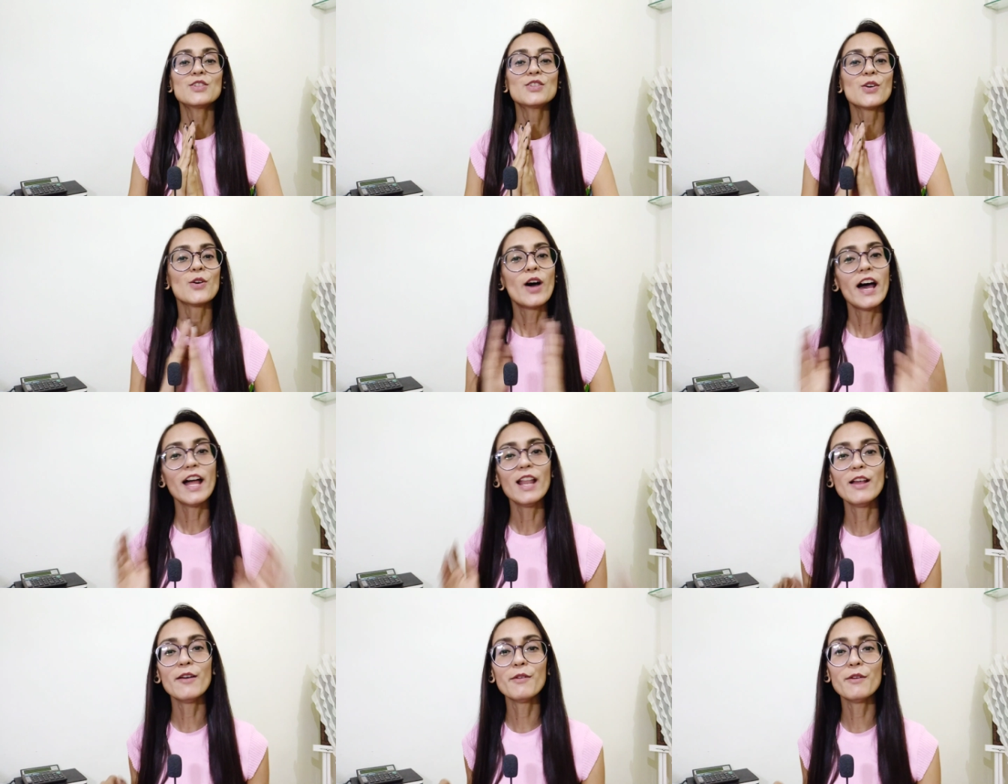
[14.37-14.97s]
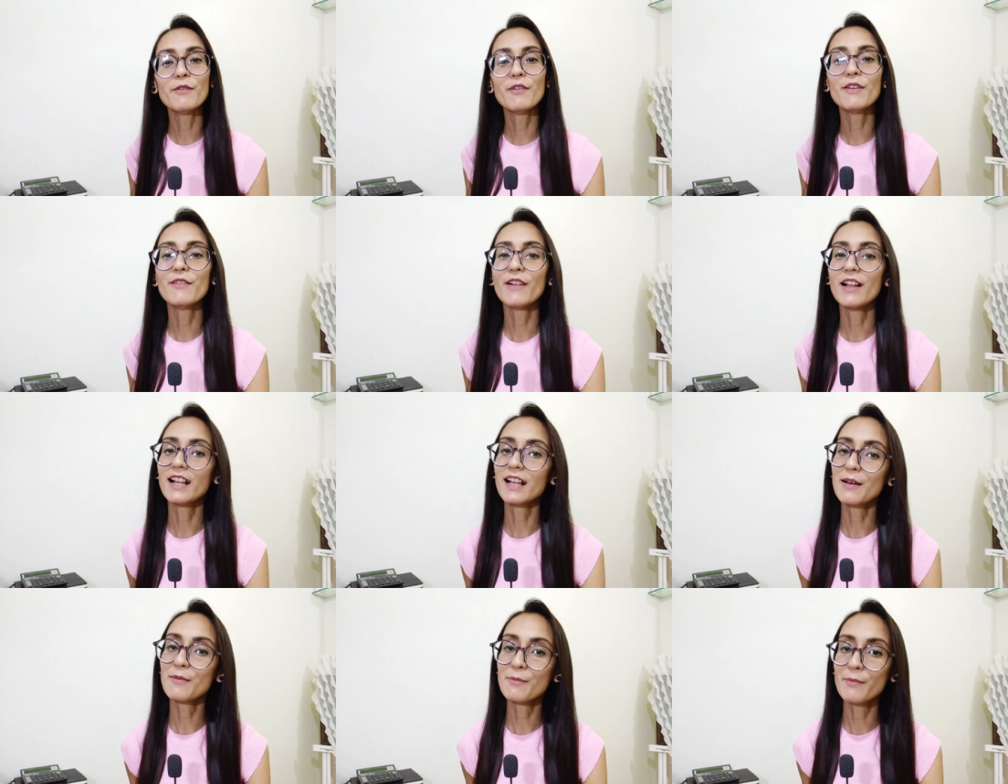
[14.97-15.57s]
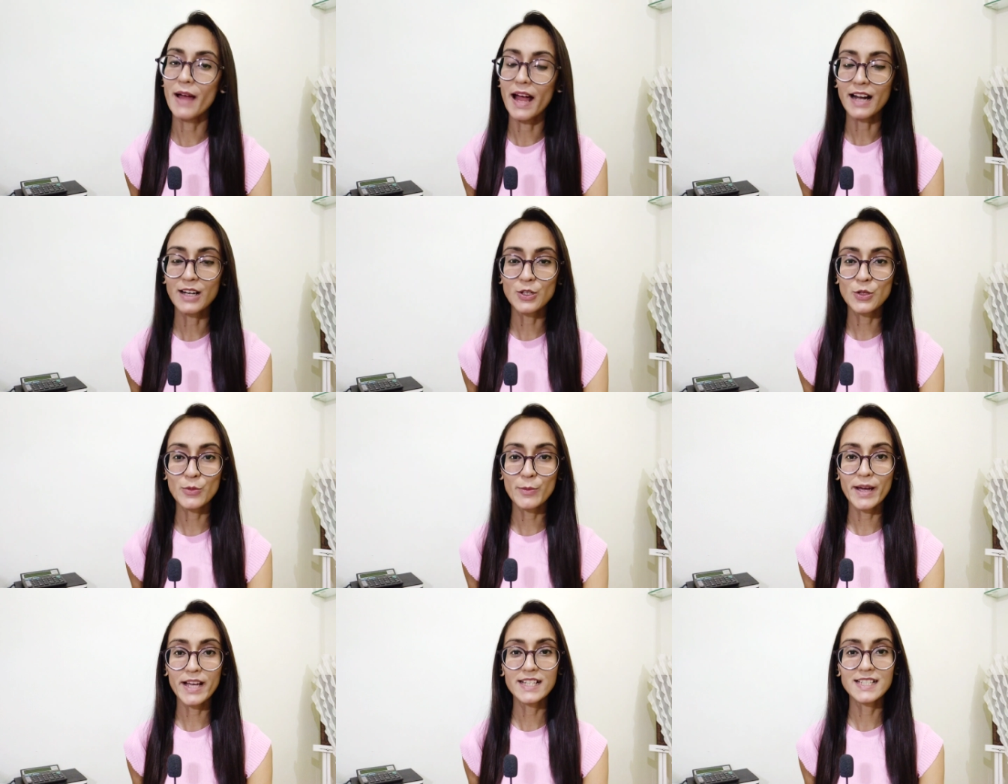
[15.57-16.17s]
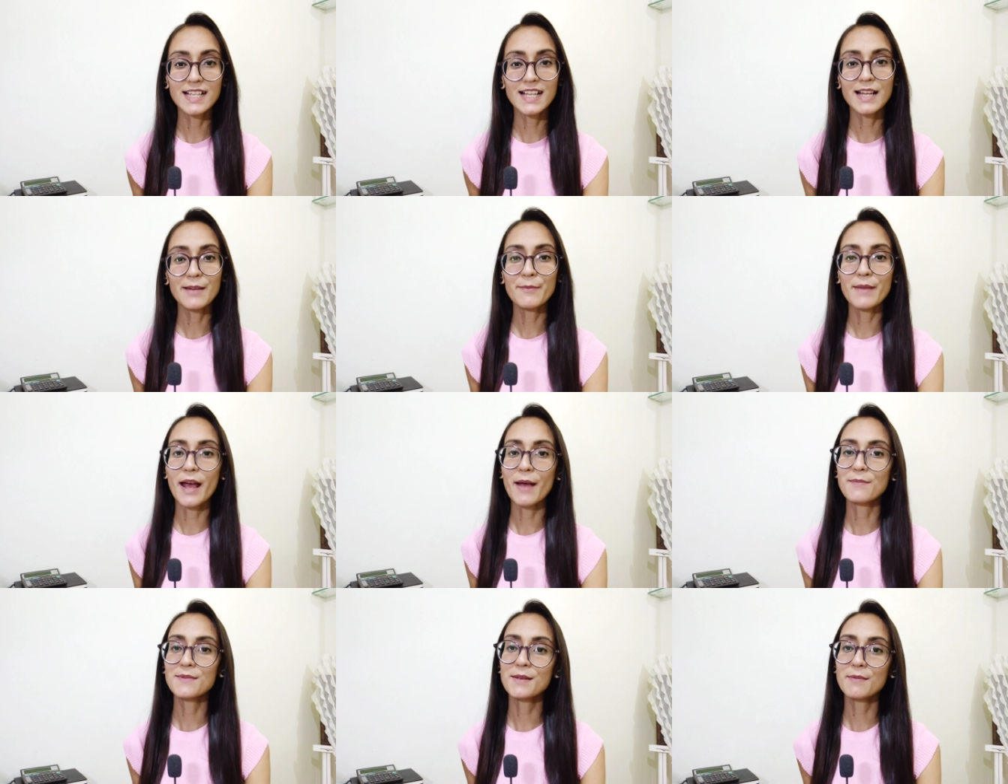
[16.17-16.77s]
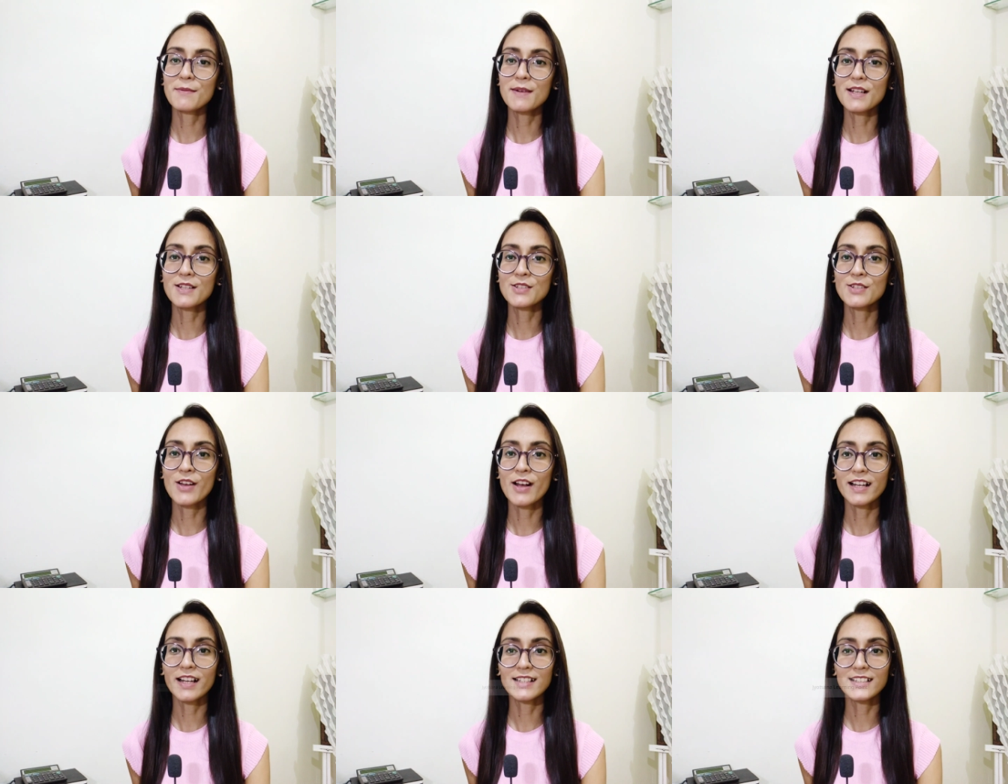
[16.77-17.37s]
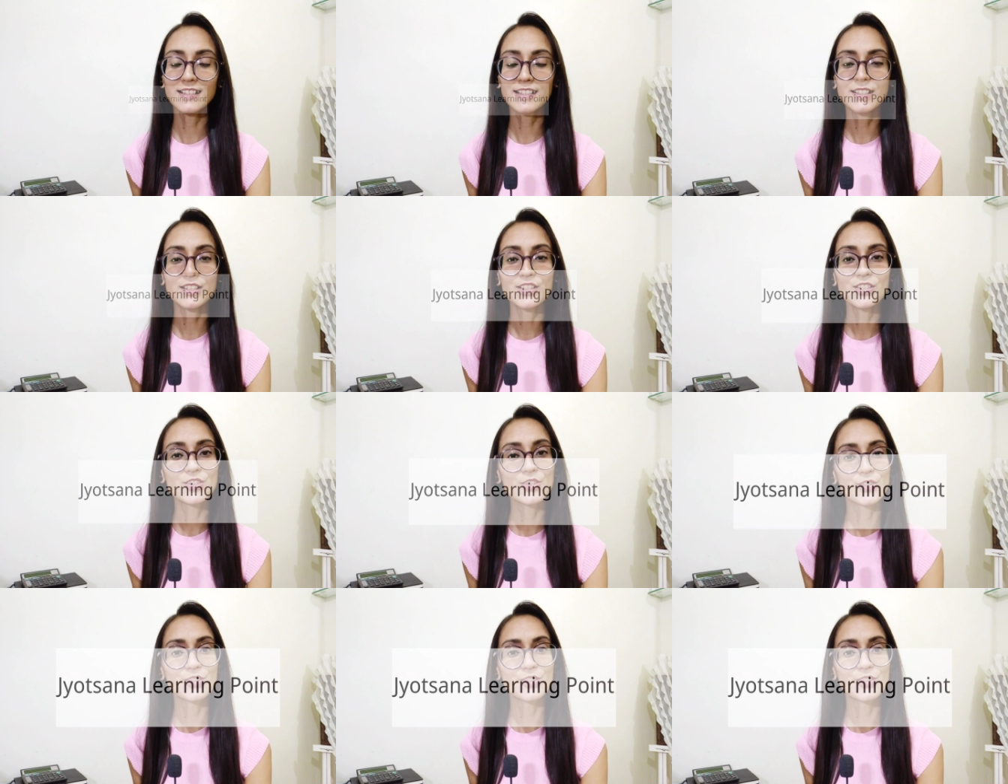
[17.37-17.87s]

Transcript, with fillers: सो हेलो एवरीवन वेलकम बैक टू माय चैनल मैं आप सबका स्वागत करती हूँ